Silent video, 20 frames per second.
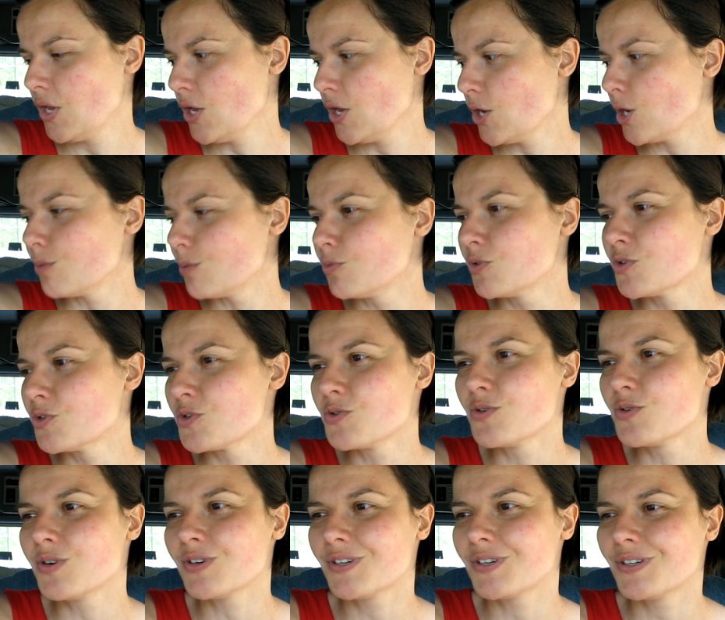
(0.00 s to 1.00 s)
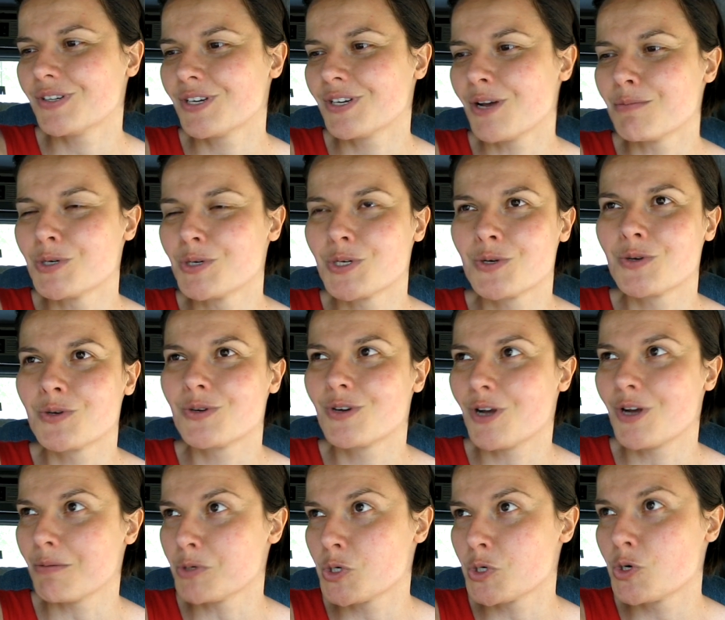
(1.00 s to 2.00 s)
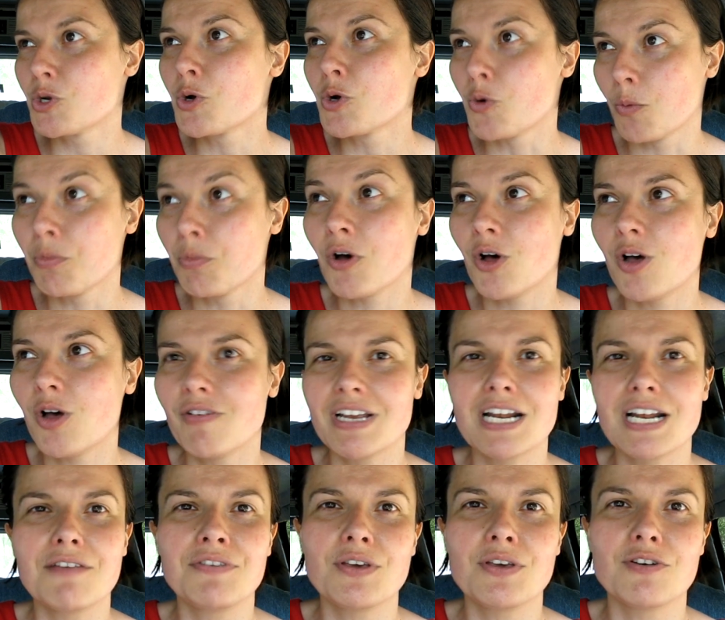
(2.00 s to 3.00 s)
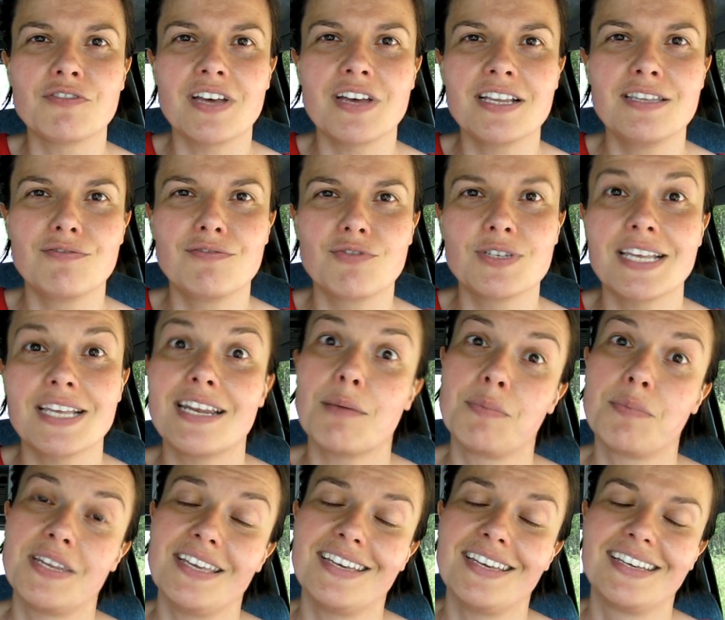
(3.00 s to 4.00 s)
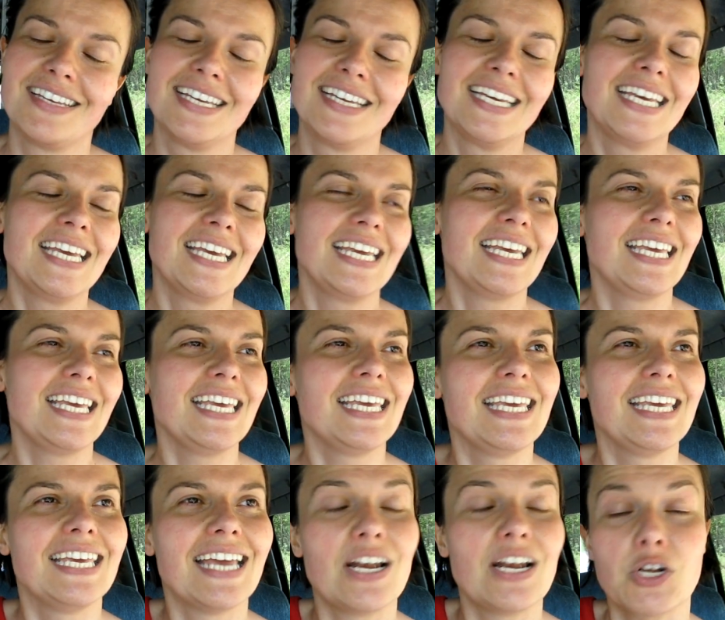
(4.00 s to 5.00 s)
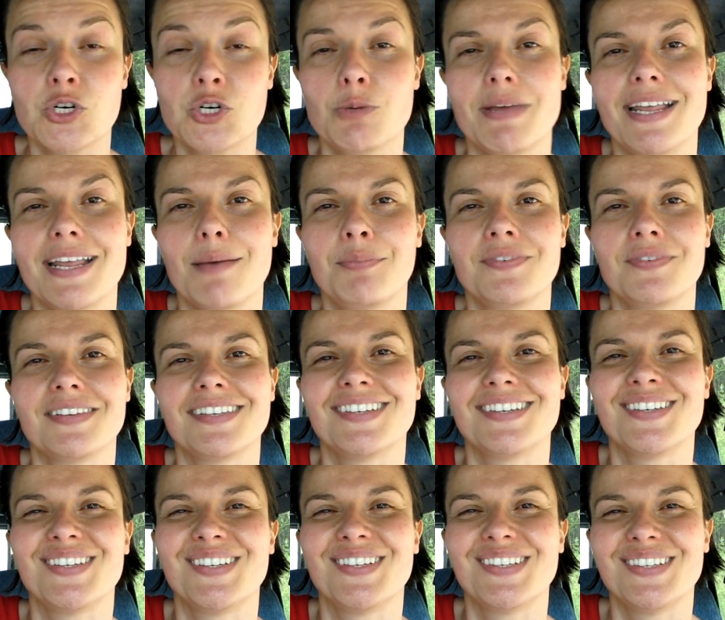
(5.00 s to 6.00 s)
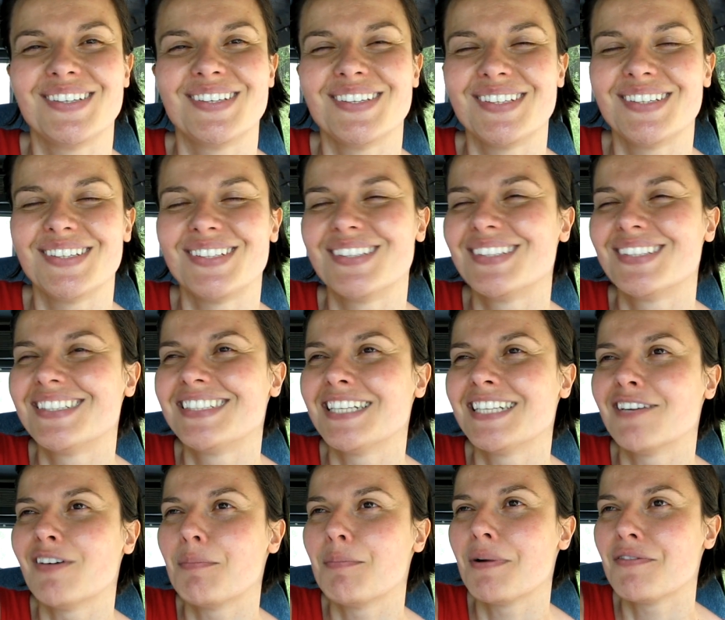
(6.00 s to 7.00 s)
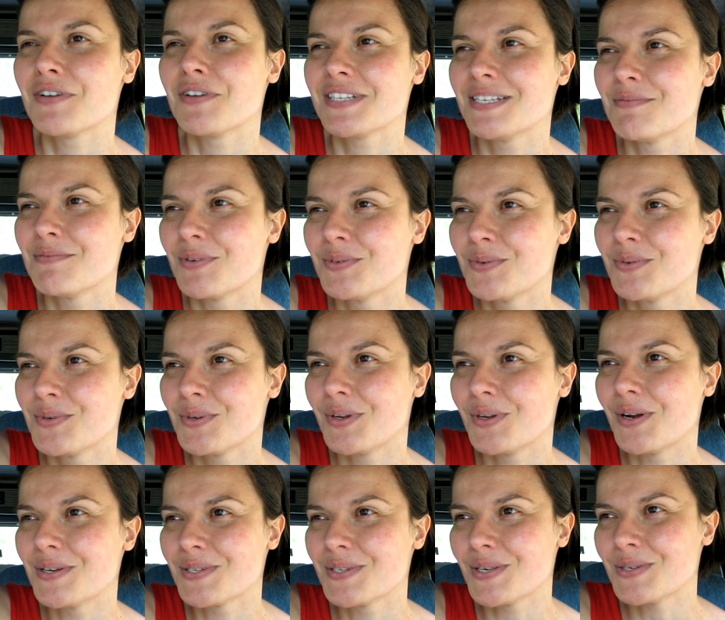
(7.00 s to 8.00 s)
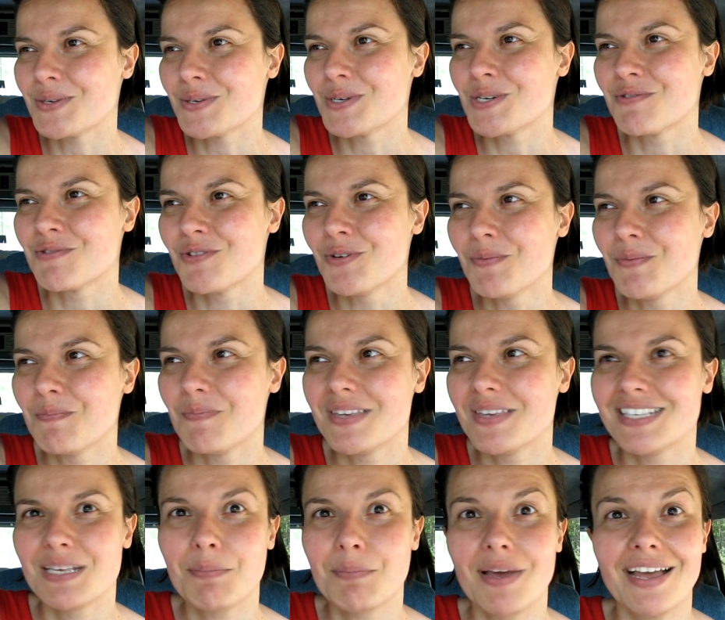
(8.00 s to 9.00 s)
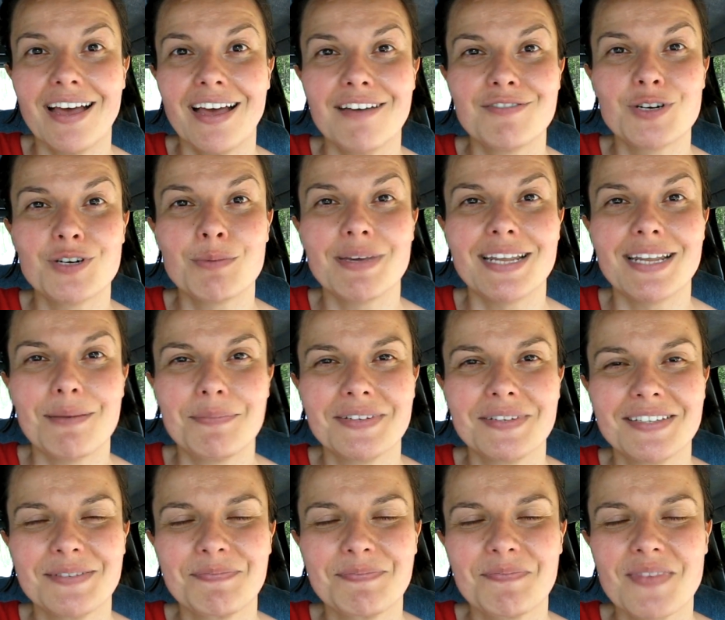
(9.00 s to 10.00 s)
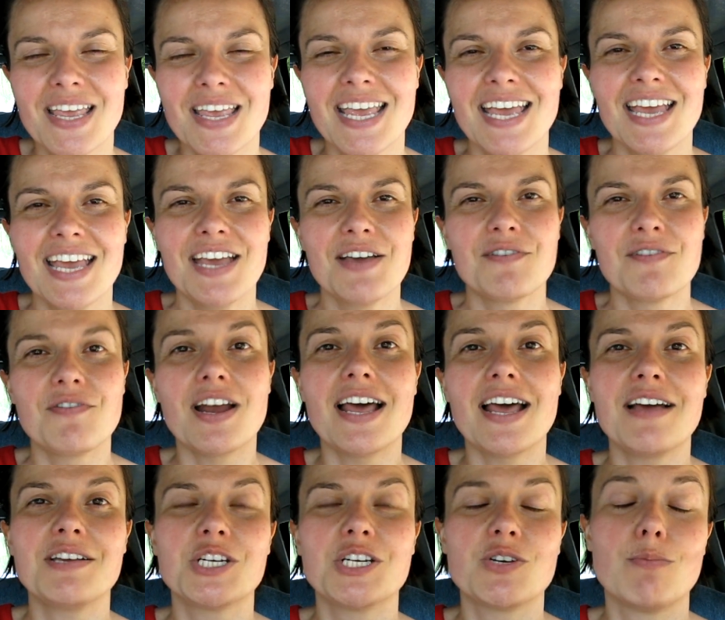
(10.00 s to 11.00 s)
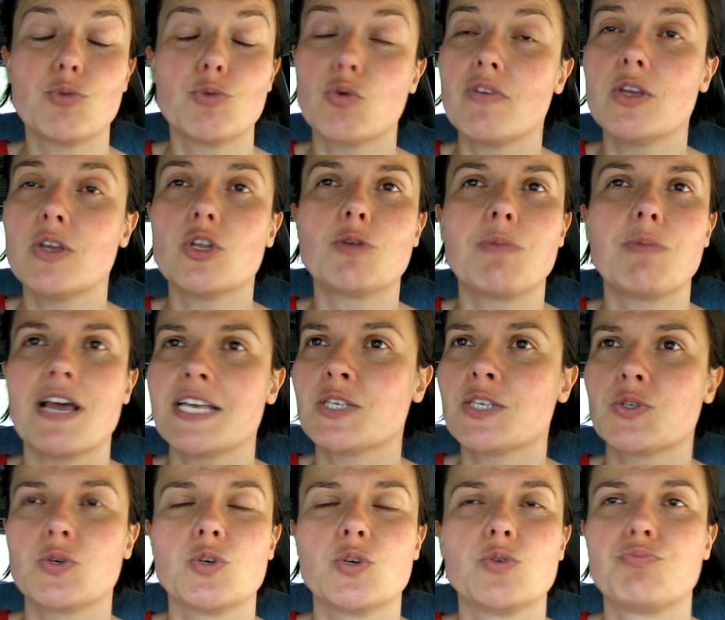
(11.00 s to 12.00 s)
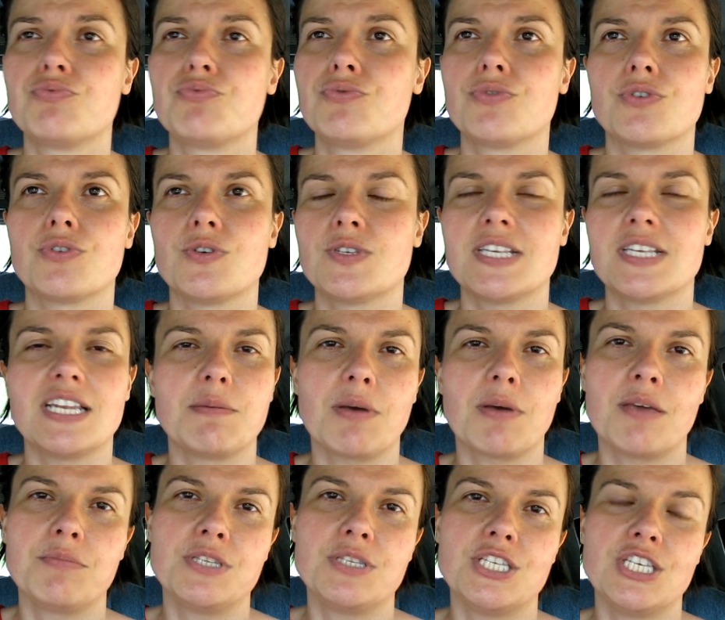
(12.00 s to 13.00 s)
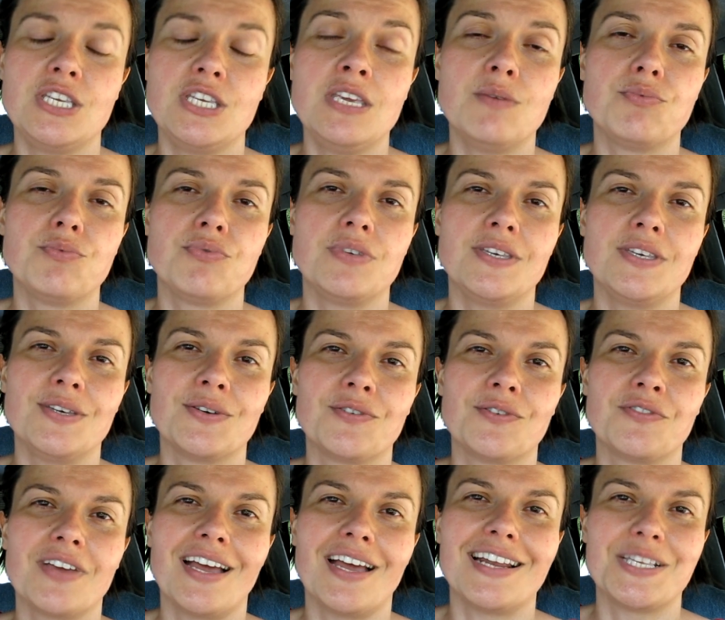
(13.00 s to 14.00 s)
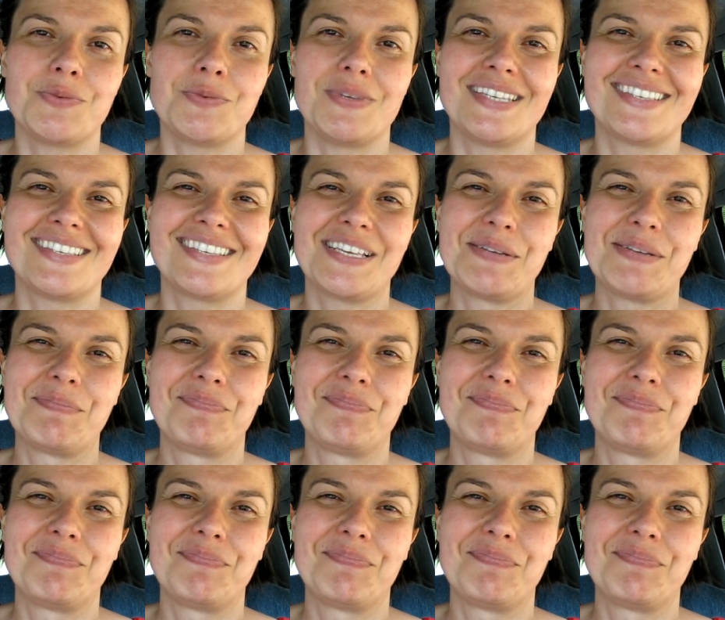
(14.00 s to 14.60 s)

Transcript: comme toujours, comme je, comme, je, le comprends avec la vie en vanne, il faut s'adapter. Et alors je m'adapte. ça ne va pas forcément toujours dans le sens que je veux, mais c'est pas grave, je m'adapte. Voilà, je vais me trouver une autre place pour cet après-midi et puis on verra la suite.